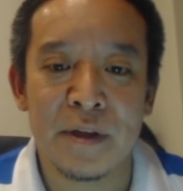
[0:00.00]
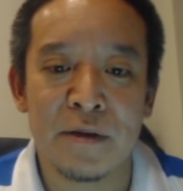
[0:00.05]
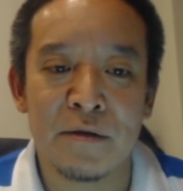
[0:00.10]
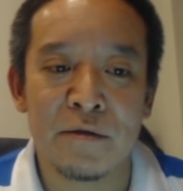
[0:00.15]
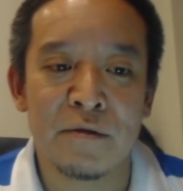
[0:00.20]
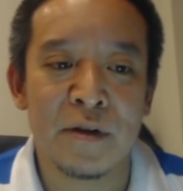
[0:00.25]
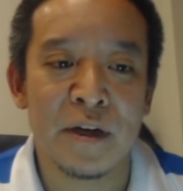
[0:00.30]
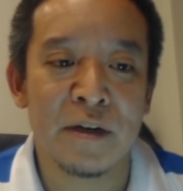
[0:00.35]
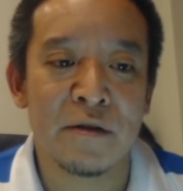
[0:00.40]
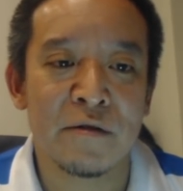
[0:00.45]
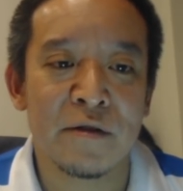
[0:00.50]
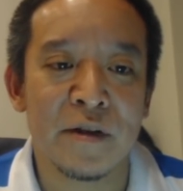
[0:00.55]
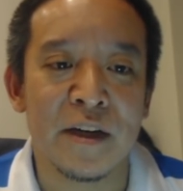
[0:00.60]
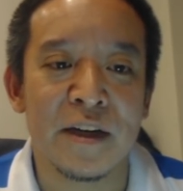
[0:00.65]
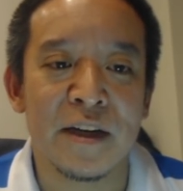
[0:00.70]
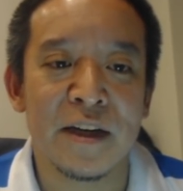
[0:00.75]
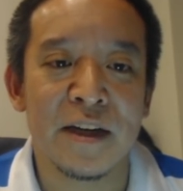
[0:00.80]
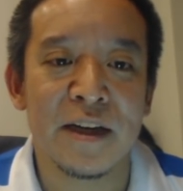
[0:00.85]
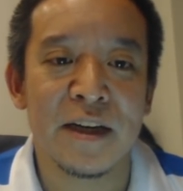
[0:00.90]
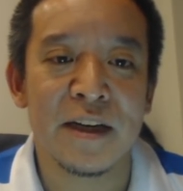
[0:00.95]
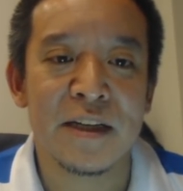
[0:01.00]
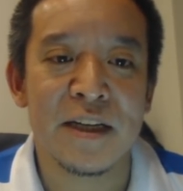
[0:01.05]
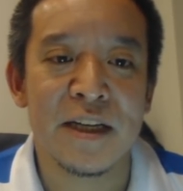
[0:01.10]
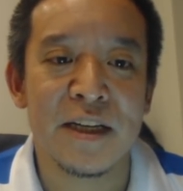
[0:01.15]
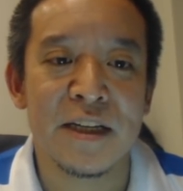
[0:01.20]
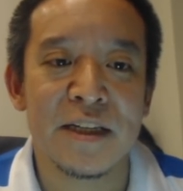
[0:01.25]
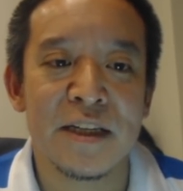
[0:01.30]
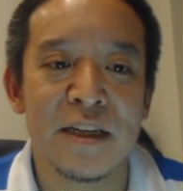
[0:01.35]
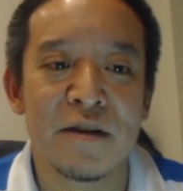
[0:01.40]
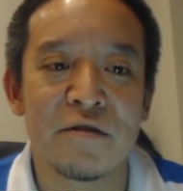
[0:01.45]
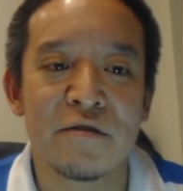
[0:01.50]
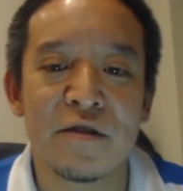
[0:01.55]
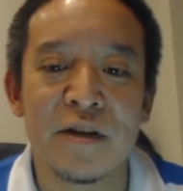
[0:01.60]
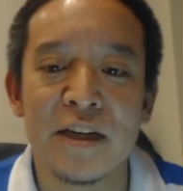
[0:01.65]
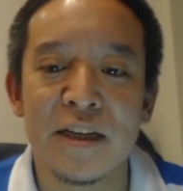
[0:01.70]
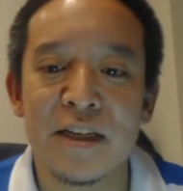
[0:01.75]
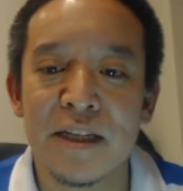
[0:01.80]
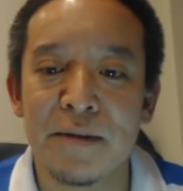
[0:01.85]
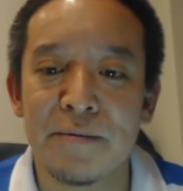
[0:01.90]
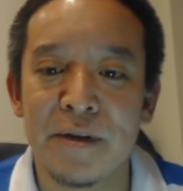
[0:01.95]
動画のね、再生を増
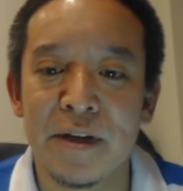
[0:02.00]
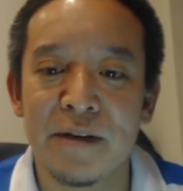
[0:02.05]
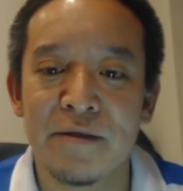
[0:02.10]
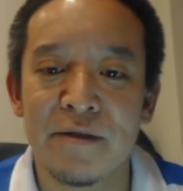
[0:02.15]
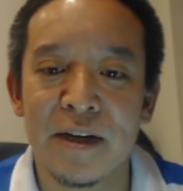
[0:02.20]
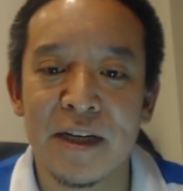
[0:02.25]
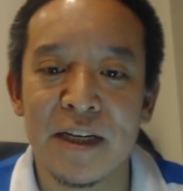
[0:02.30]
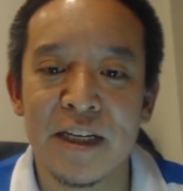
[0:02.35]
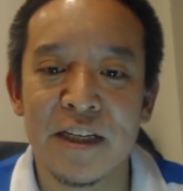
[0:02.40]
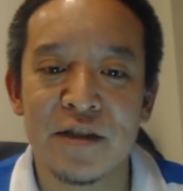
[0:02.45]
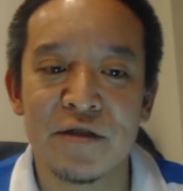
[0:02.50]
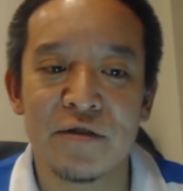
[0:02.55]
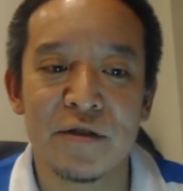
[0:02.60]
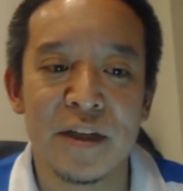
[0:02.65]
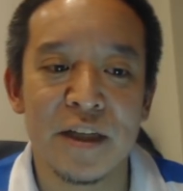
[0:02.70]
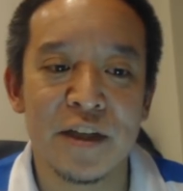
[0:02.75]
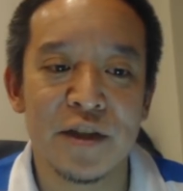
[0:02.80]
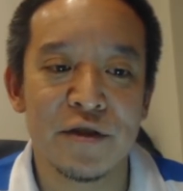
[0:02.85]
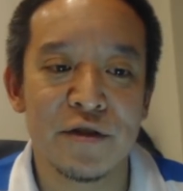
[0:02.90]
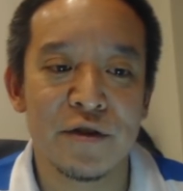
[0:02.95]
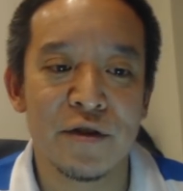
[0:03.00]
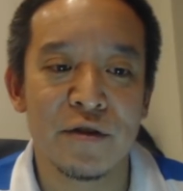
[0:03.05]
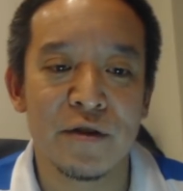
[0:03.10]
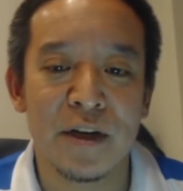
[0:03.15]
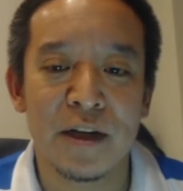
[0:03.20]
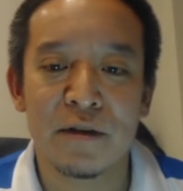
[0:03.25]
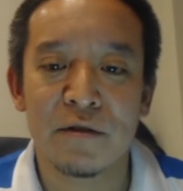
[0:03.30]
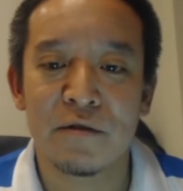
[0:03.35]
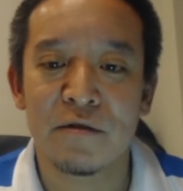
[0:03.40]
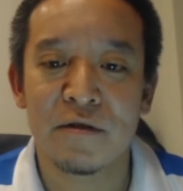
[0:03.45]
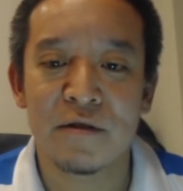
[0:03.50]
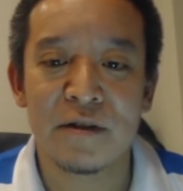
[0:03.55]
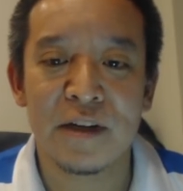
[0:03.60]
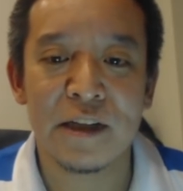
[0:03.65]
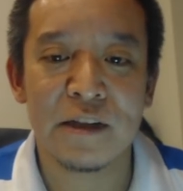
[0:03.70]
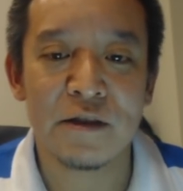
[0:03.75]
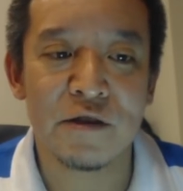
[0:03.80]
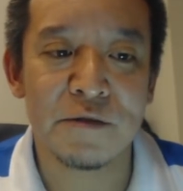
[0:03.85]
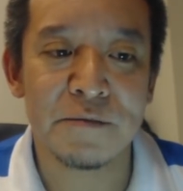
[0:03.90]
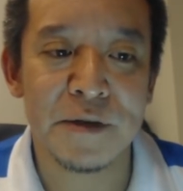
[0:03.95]
やすためには非常に重要なところ
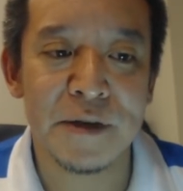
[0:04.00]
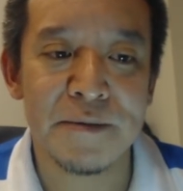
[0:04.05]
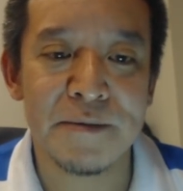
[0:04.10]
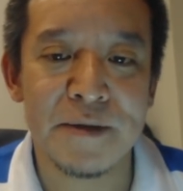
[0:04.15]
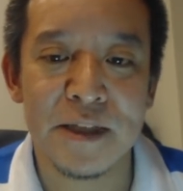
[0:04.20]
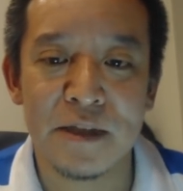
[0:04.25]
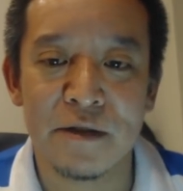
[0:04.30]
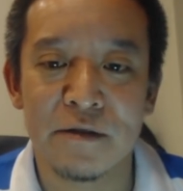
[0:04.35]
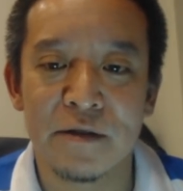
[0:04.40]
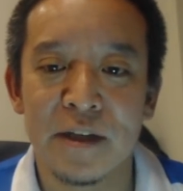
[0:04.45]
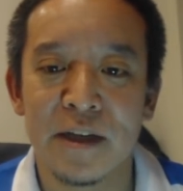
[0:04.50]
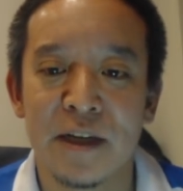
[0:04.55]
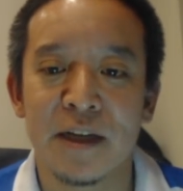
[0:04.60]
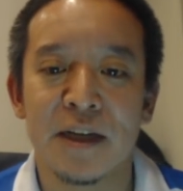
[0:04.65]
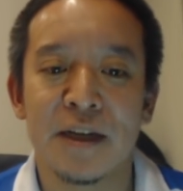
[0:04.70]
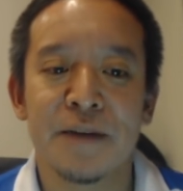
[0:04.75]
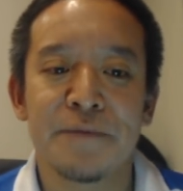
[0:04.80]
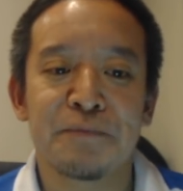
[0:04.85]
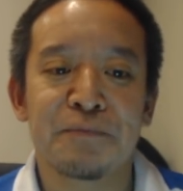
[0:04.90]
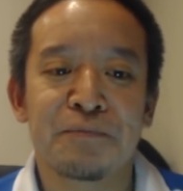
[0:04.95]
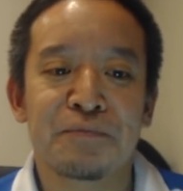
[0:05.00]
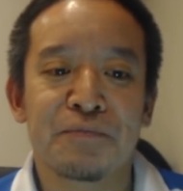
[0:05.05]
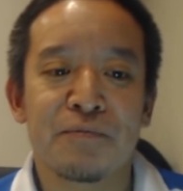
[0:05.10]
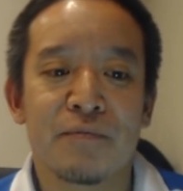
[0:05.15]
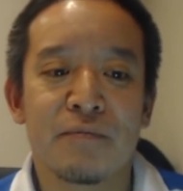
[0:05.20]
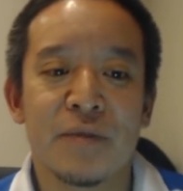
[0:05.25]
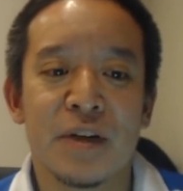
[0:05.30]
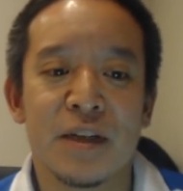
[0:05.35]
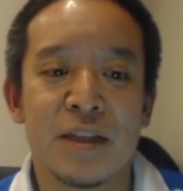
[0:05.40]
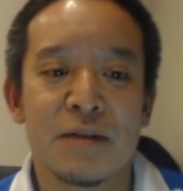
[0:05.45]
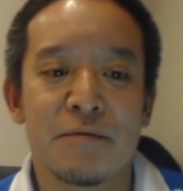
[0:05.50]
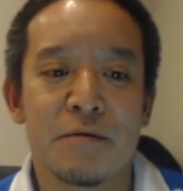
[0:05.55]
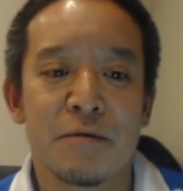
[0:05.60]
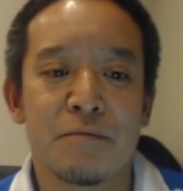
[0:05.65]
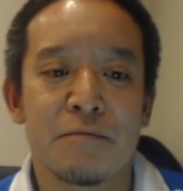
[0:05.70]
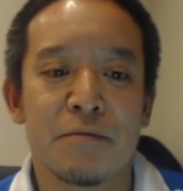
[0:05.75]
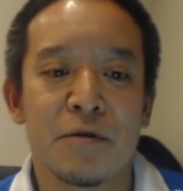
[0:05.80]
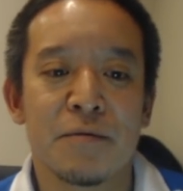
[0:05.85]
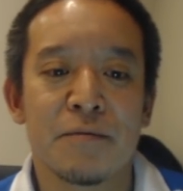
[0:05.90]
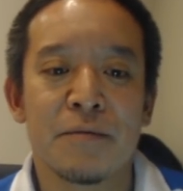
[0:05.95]
だと思いますので、まあ、自
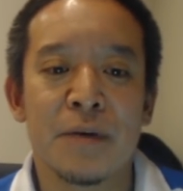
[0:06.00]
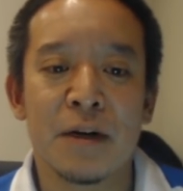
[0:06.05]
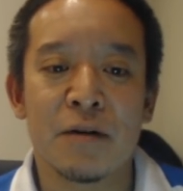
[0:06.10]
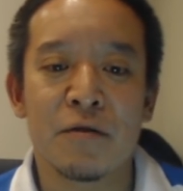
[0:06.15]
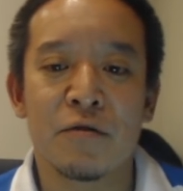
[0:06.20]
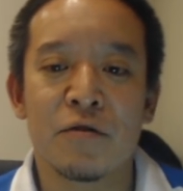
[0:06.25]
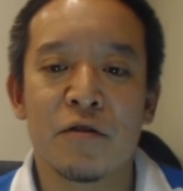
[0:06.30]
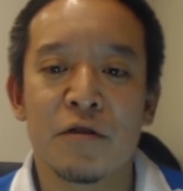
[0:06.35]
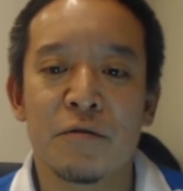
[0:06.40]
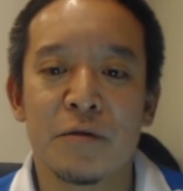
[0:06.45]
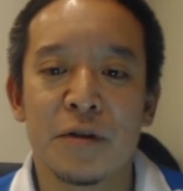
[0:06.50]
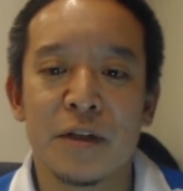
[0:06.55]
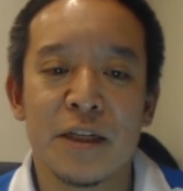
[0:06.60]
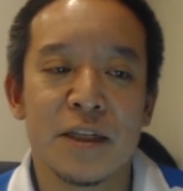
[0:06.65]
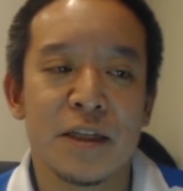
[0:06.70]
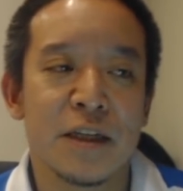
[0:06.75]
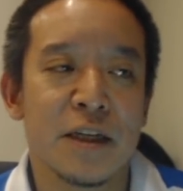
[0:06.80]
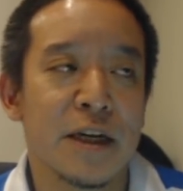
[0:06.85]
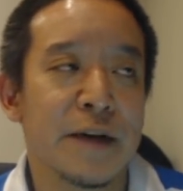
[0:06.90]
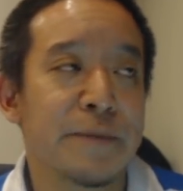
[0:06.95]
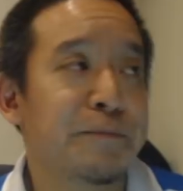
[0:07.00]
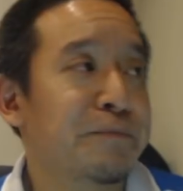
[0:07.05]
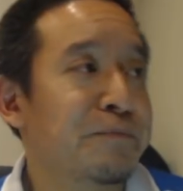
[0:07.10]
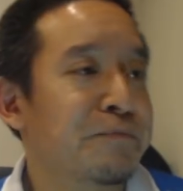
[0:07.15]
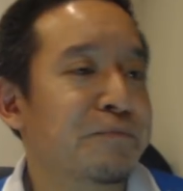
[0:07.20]
分も、まあ、今後もですね、